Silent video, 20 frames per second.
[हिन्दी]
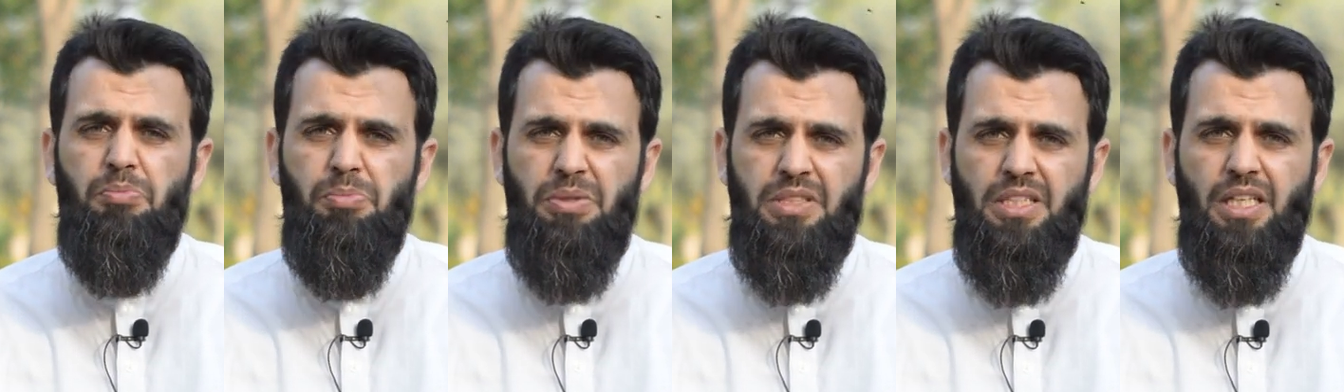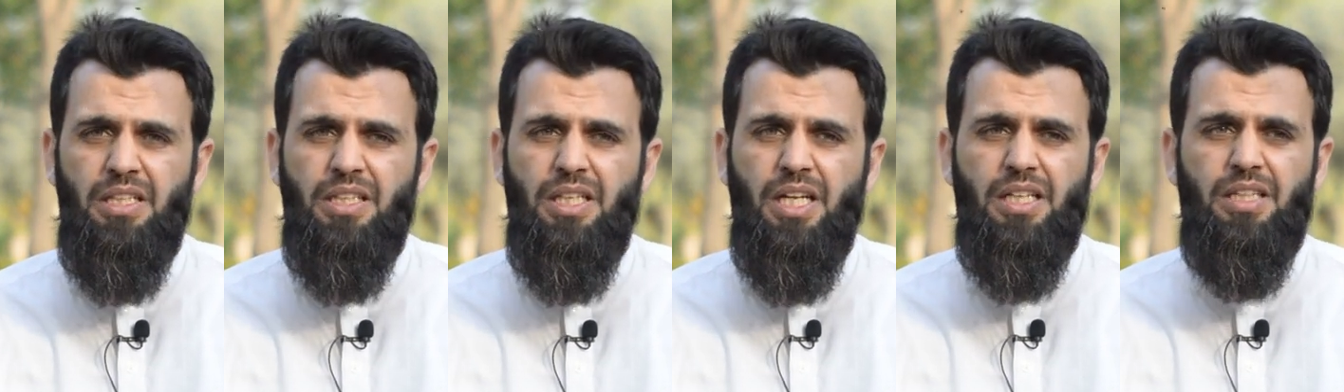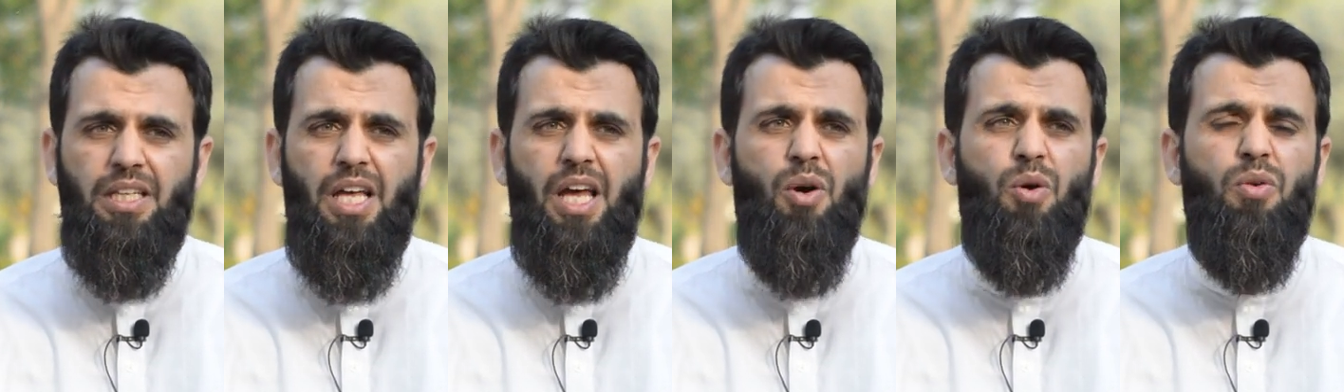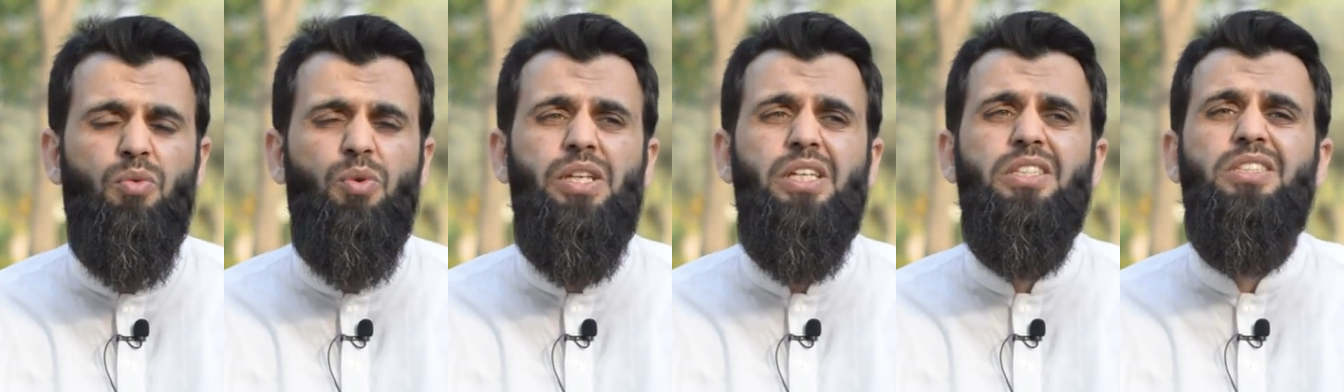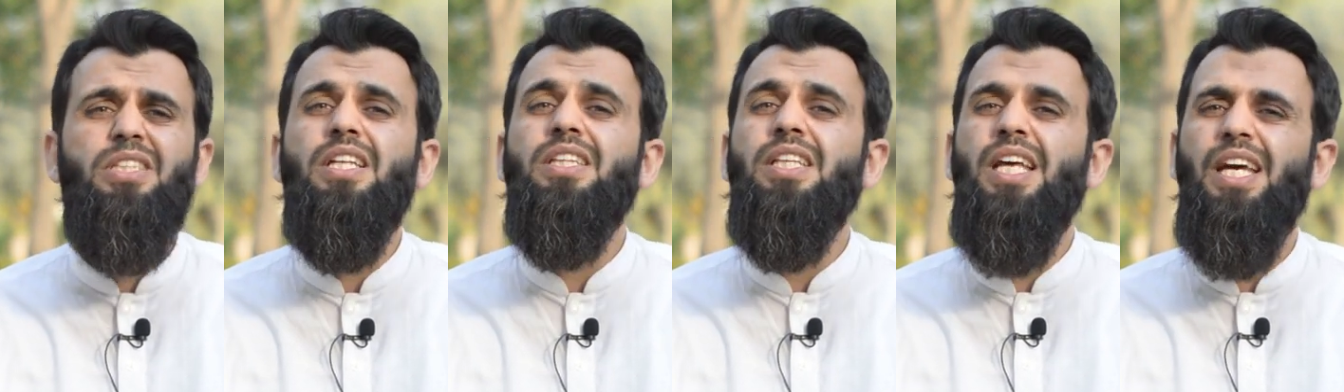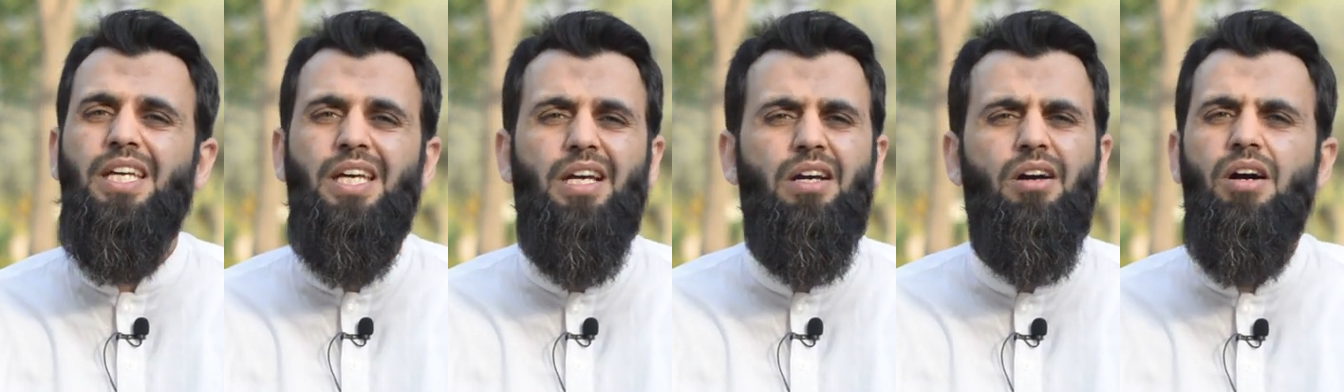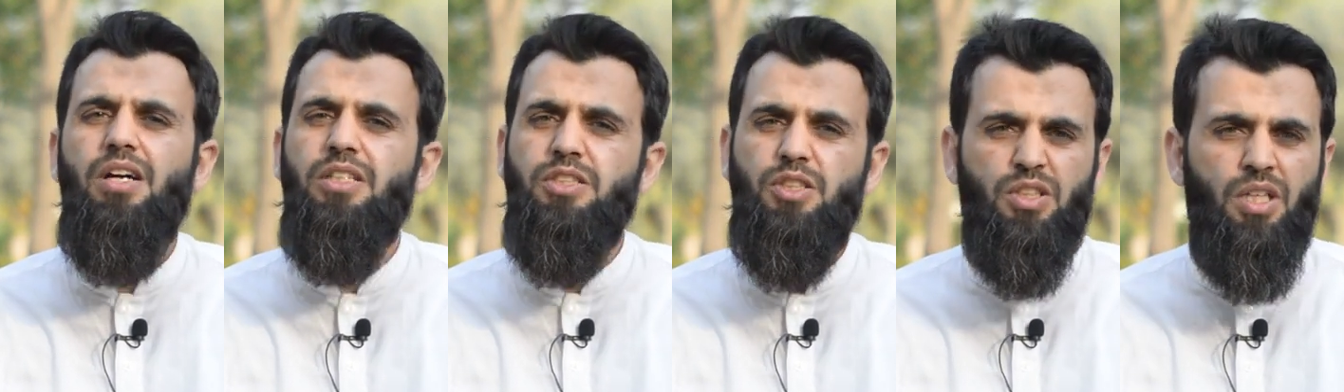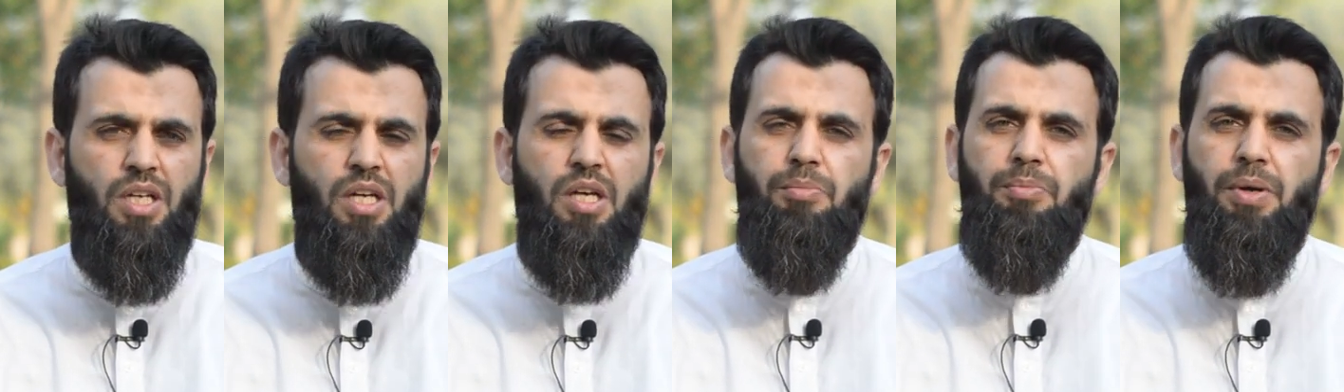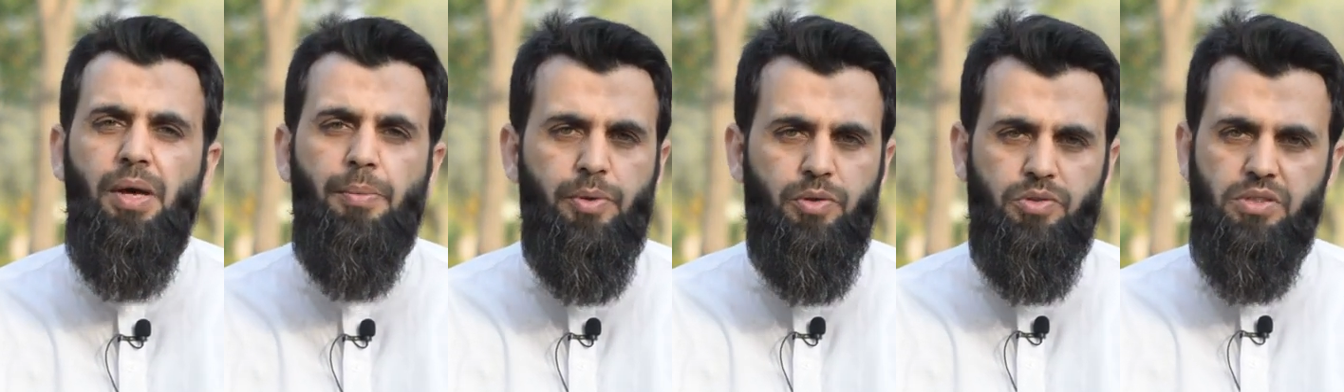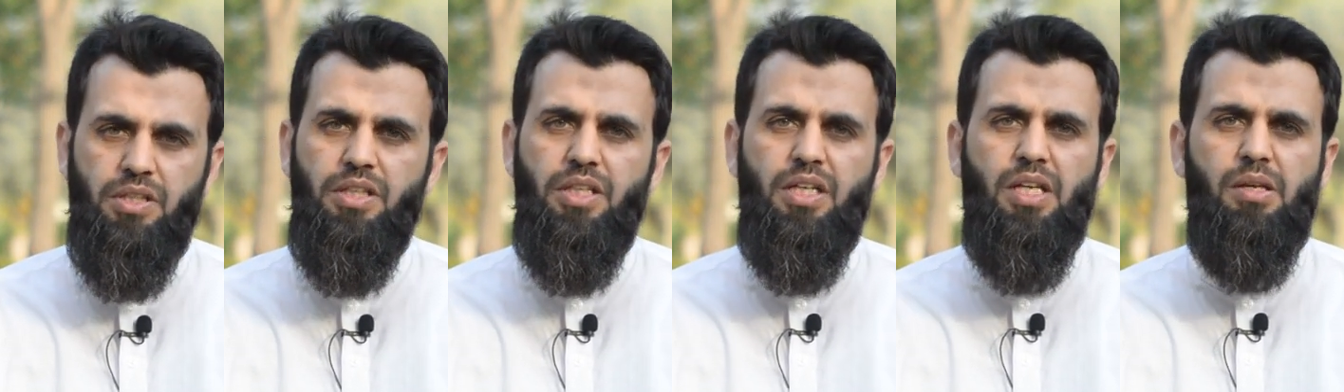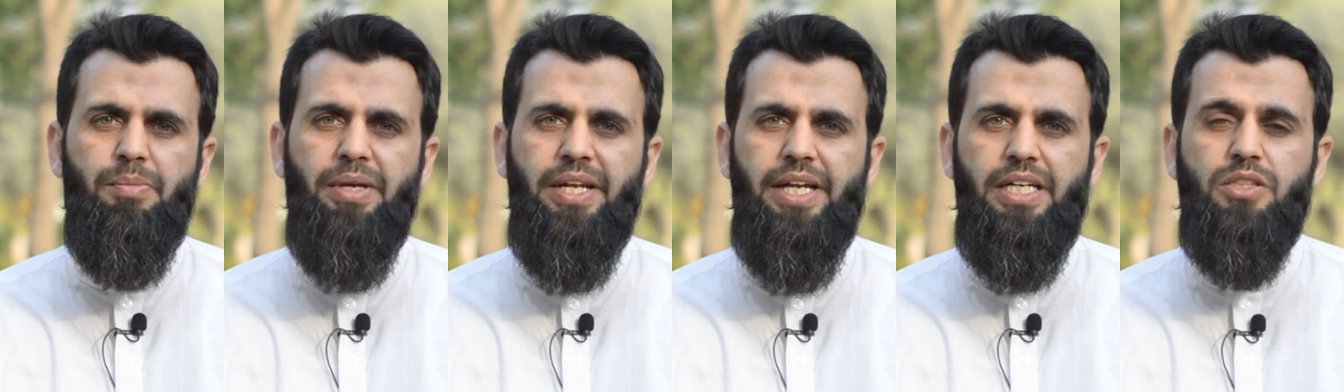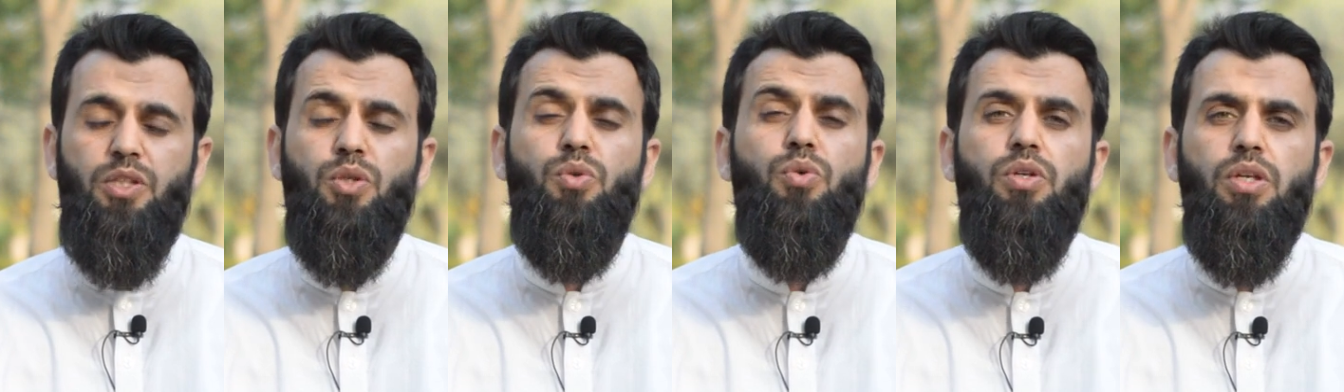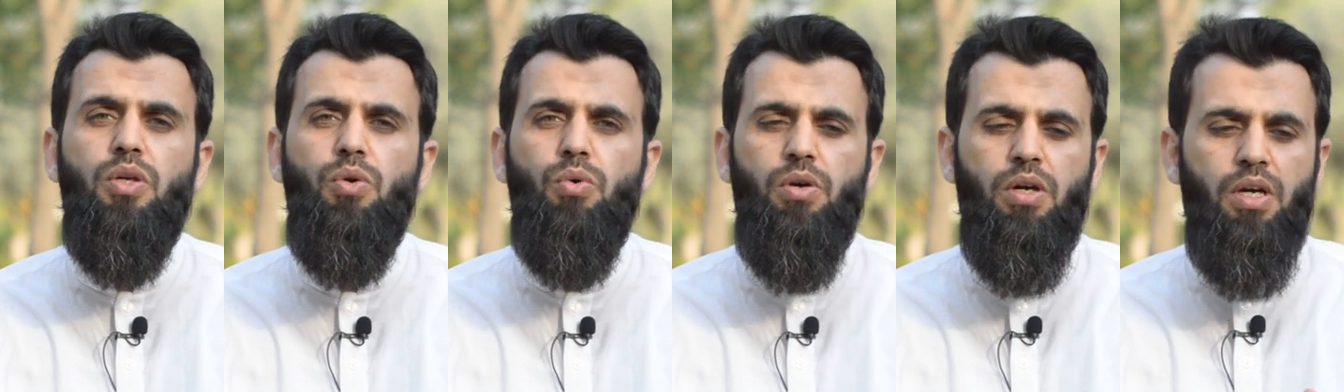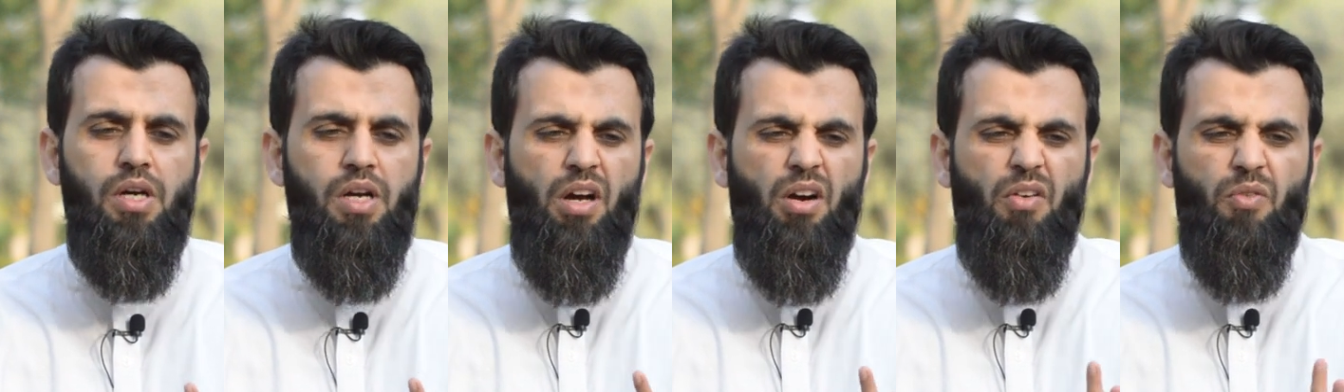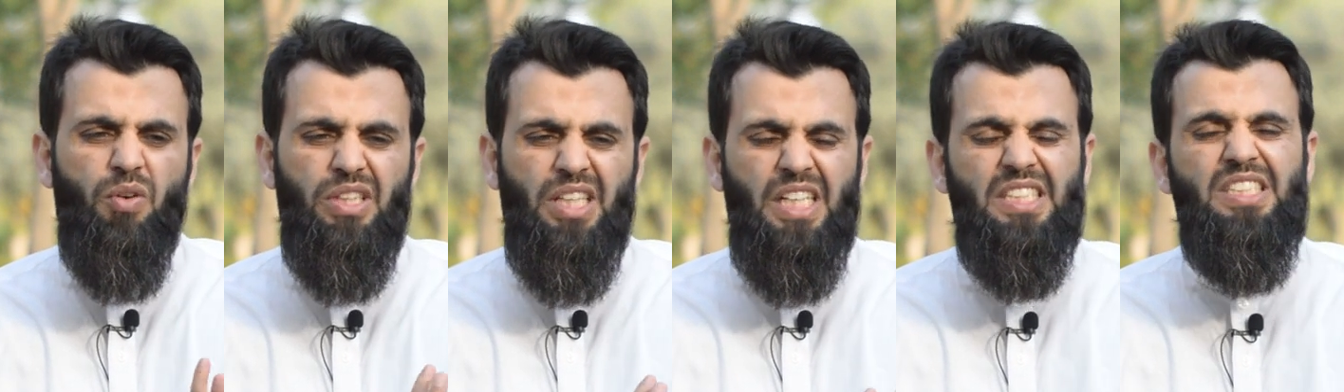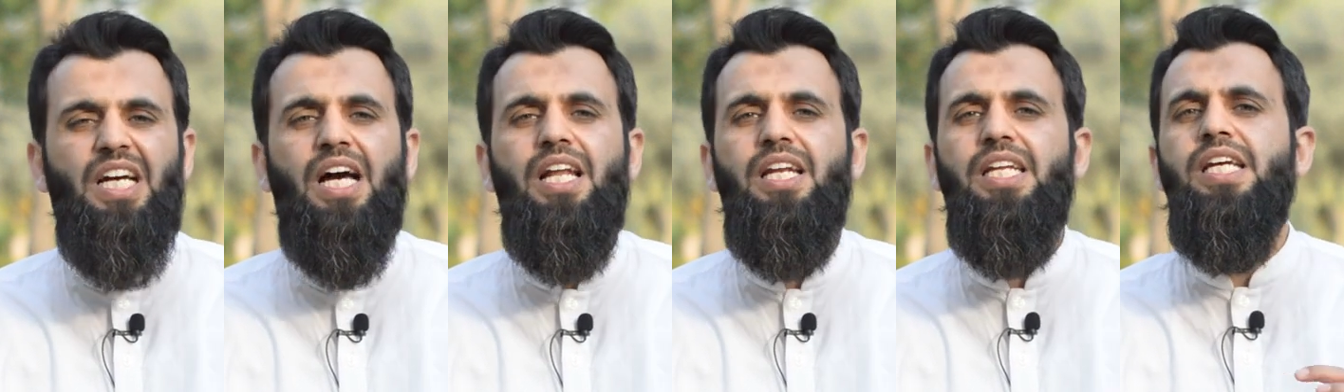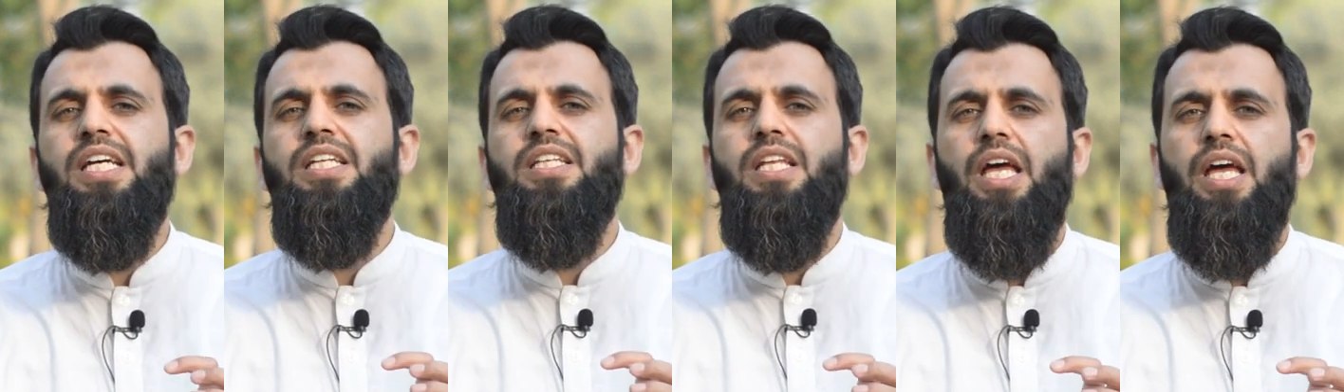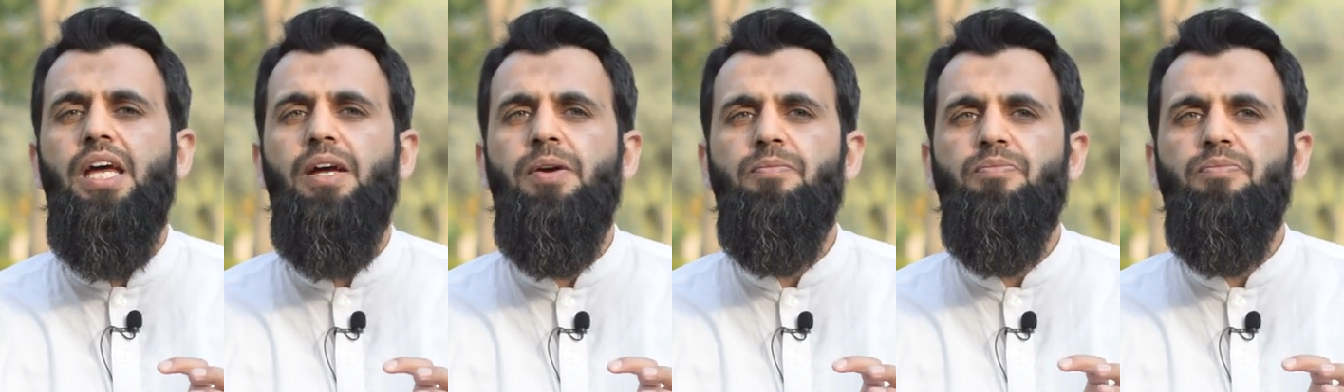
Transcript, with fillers: पसंद करता है और वो ये चाहता है कि काश मैं भी उस ज़िंदगी में रह सकूँ क्यों वो दजालियत है